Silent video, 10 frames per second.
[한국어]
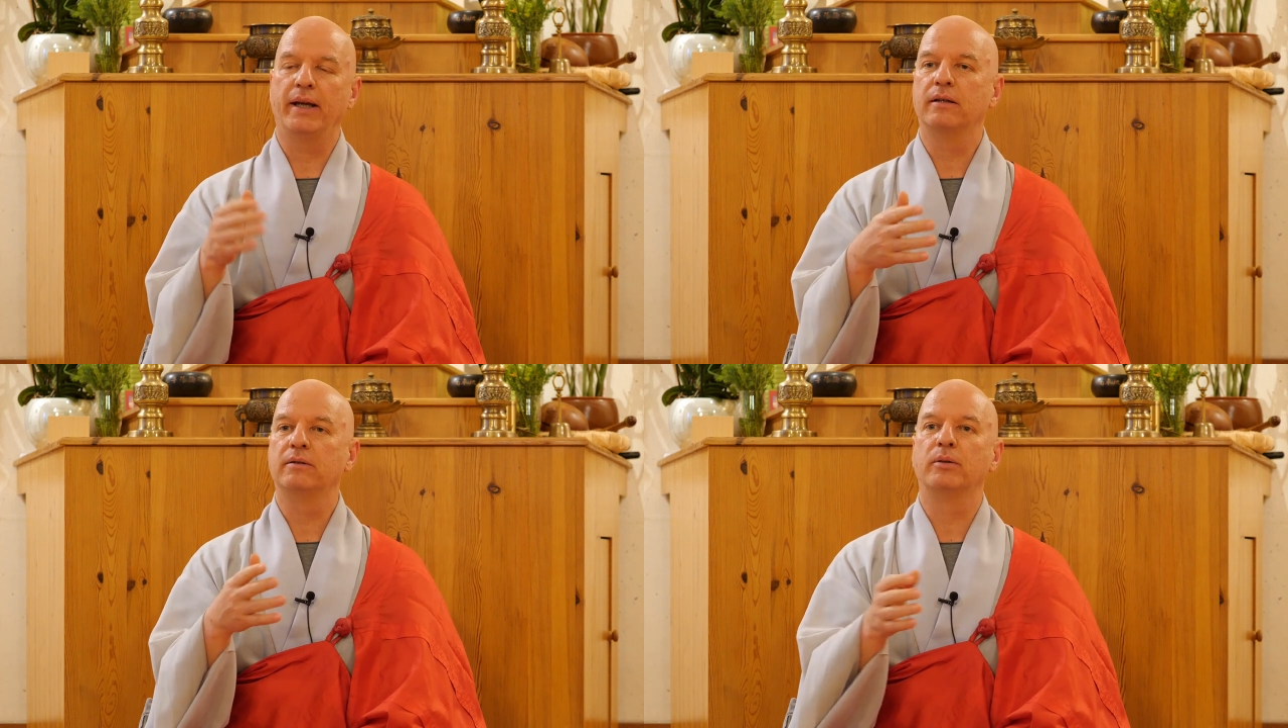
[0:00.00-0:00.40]

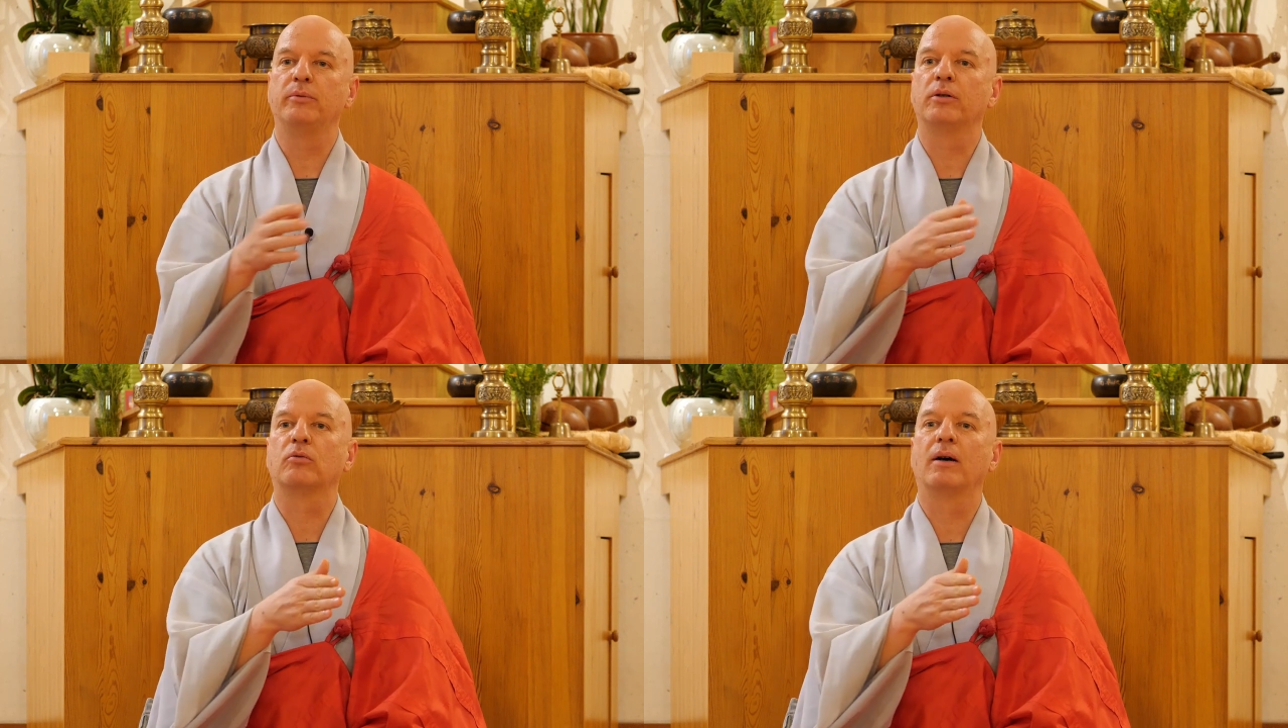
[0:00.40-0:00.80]
예를
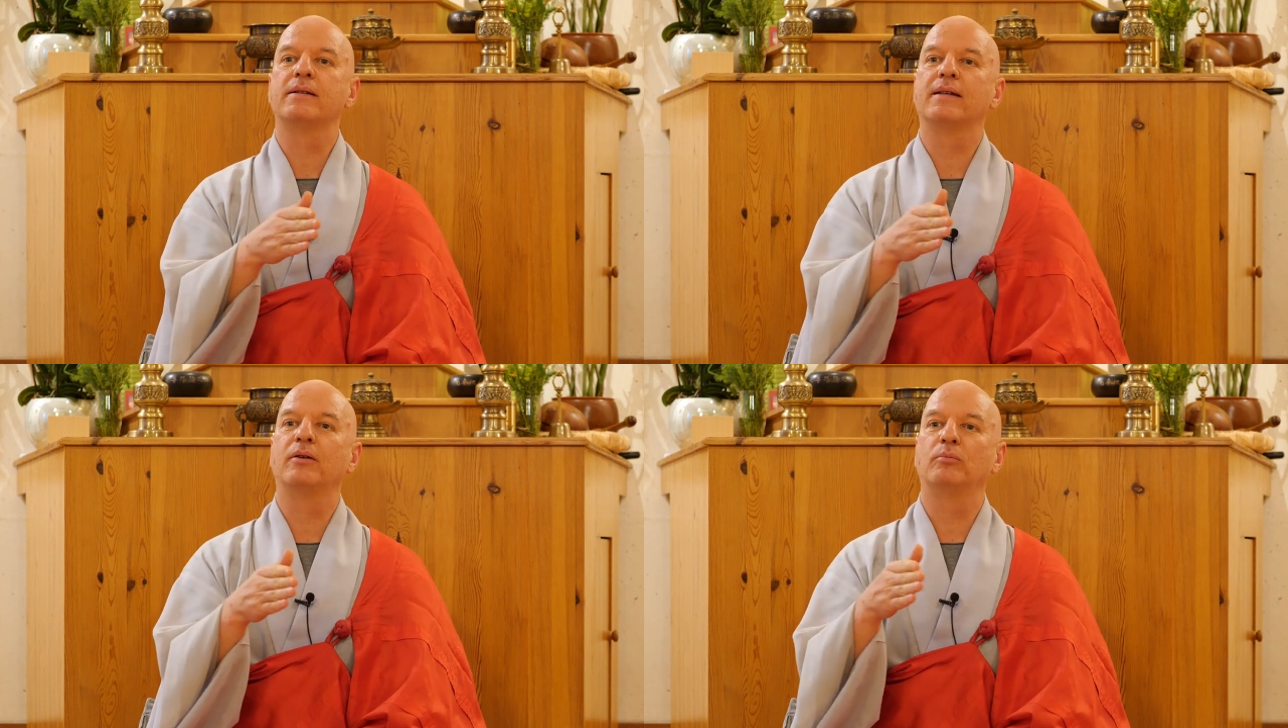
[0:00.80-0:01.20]
들면
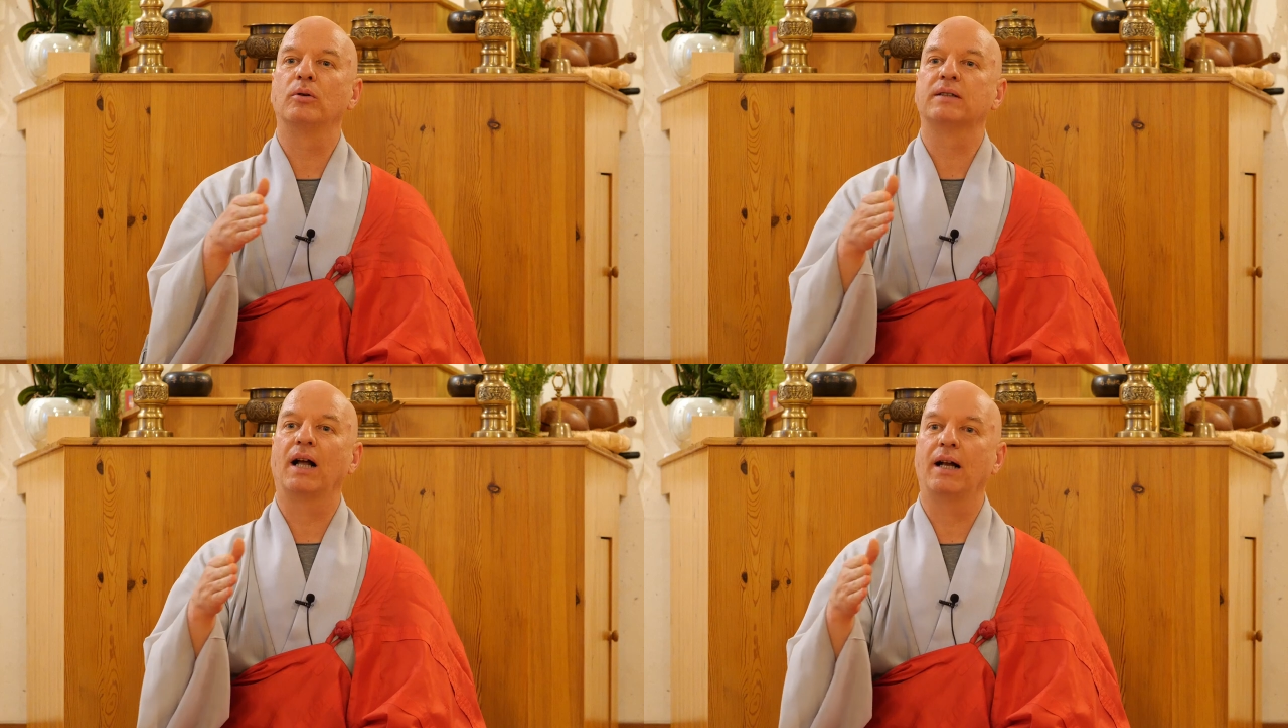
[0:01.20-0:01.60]

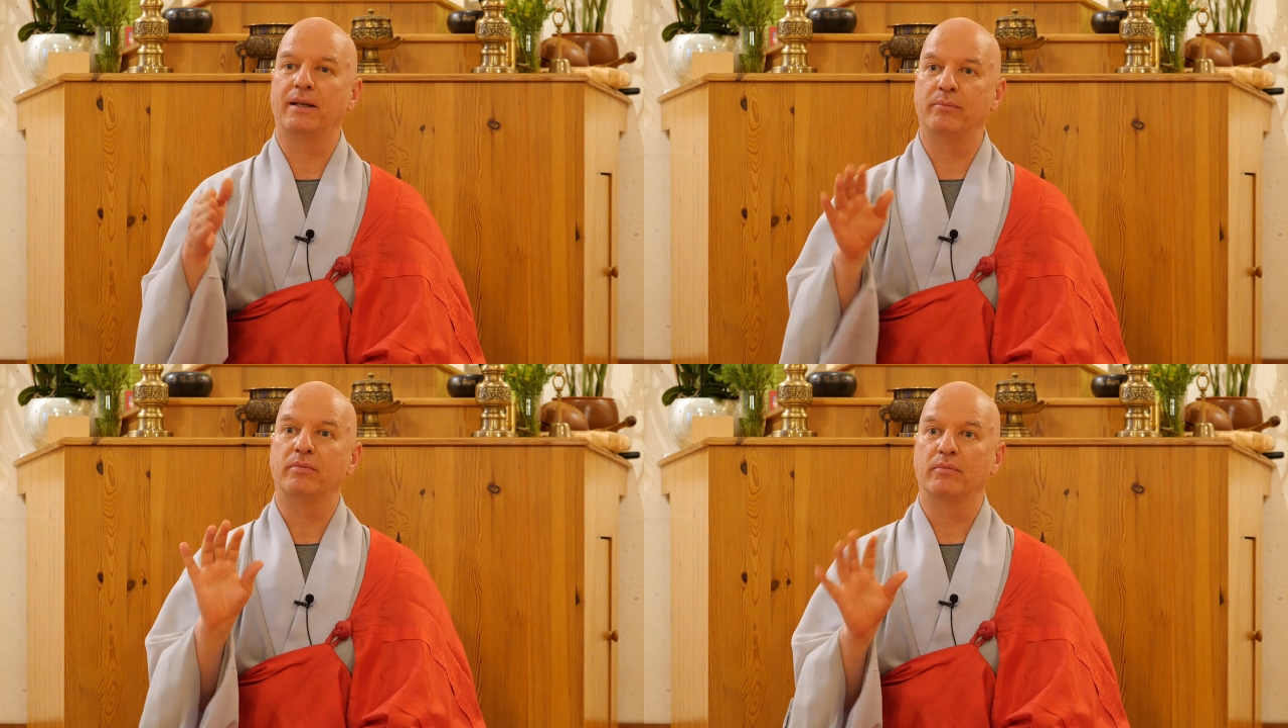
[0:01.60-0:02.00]

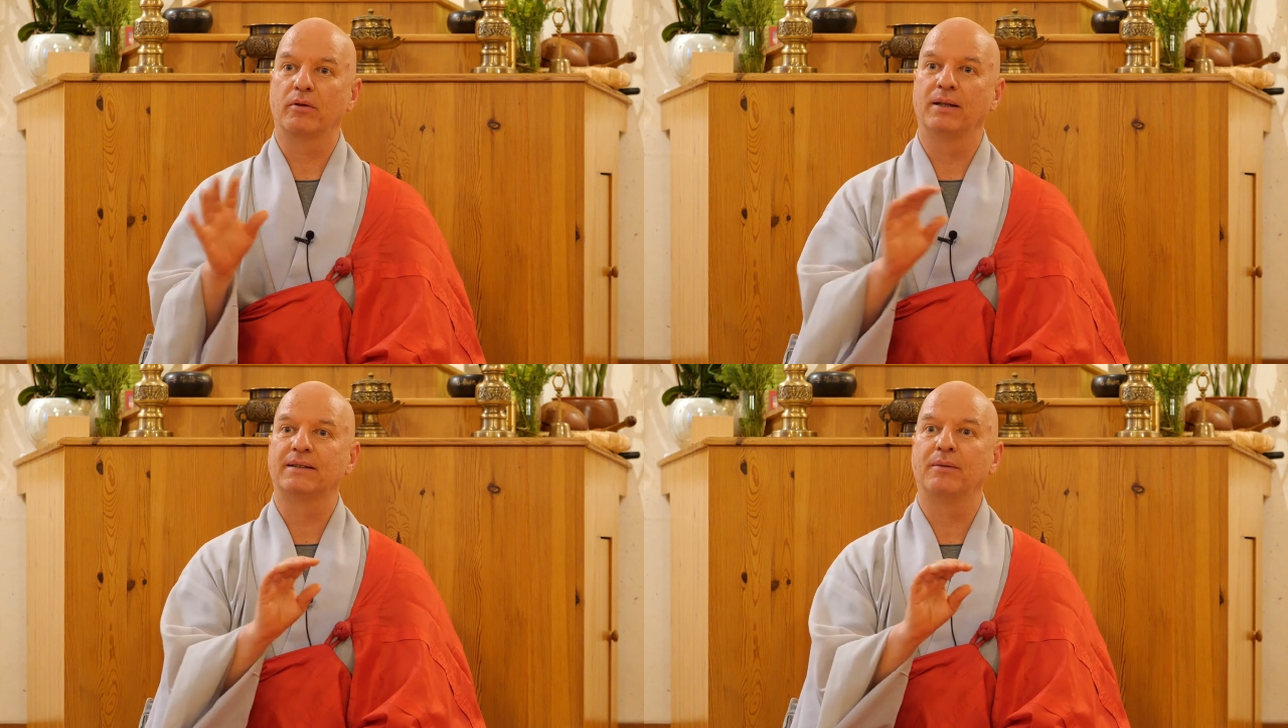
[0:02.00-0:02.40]
관세음보살님,
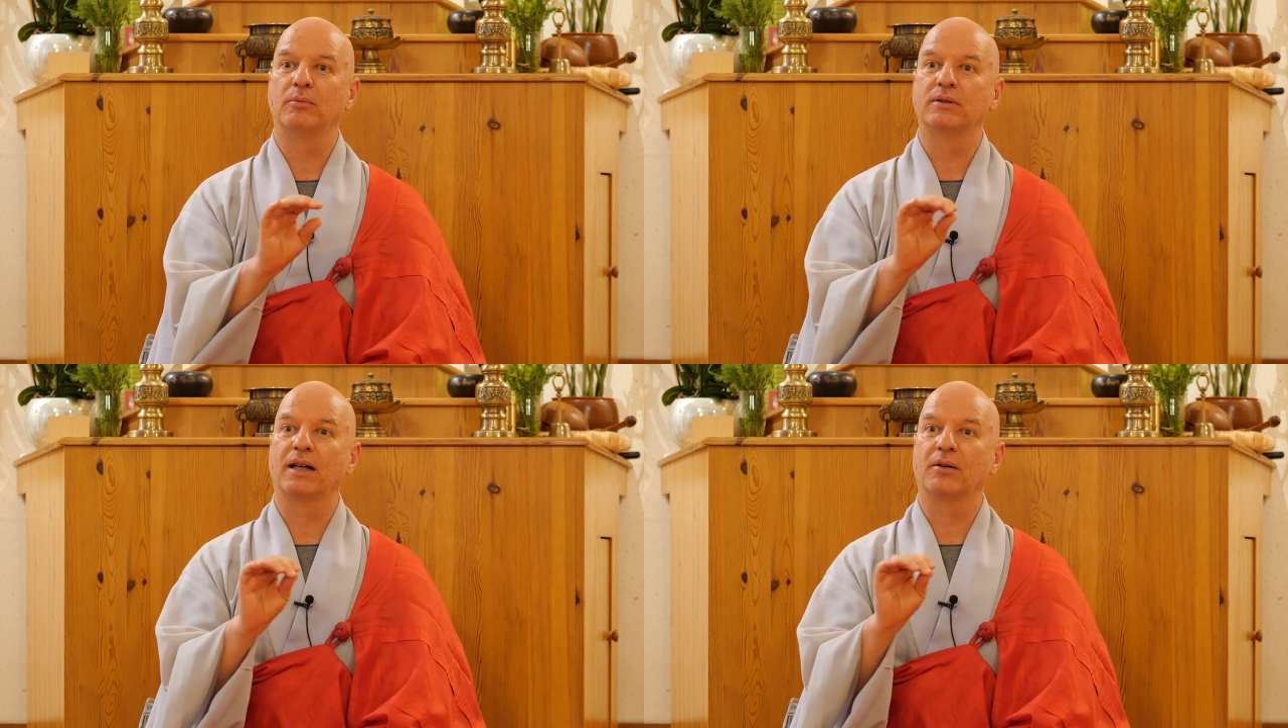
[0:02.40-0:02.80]

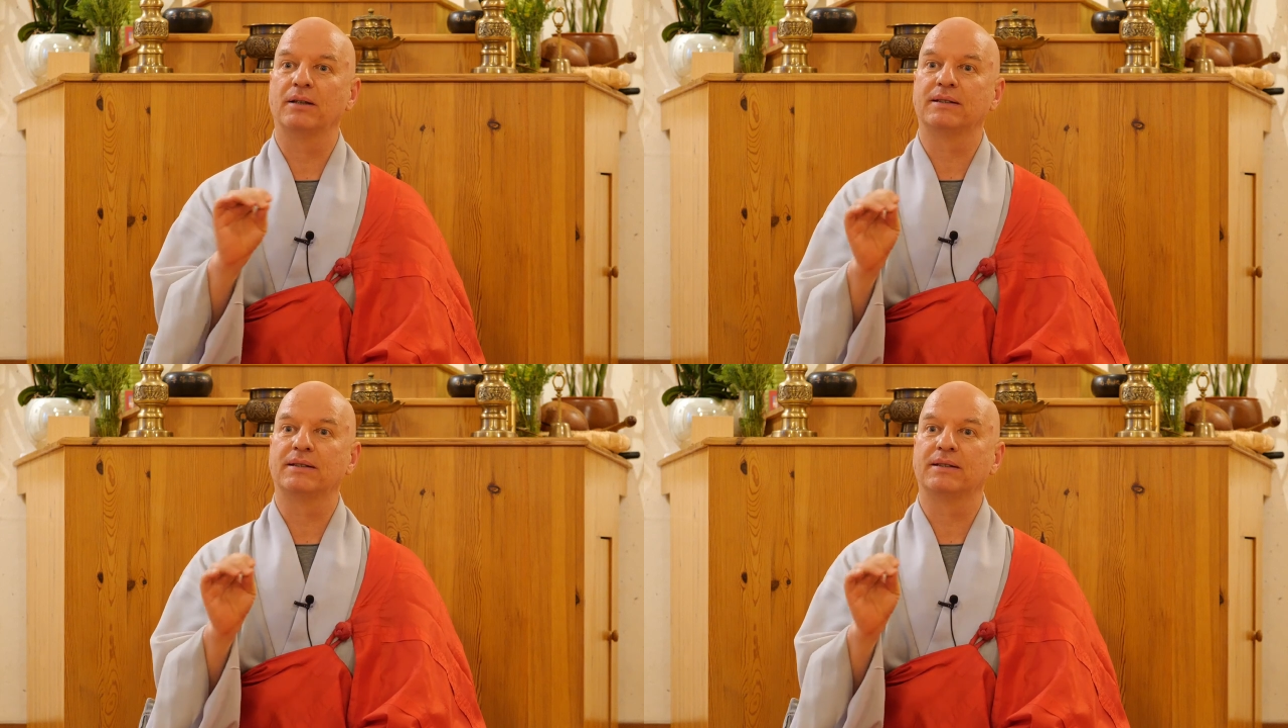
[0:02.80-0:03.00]
관세음보살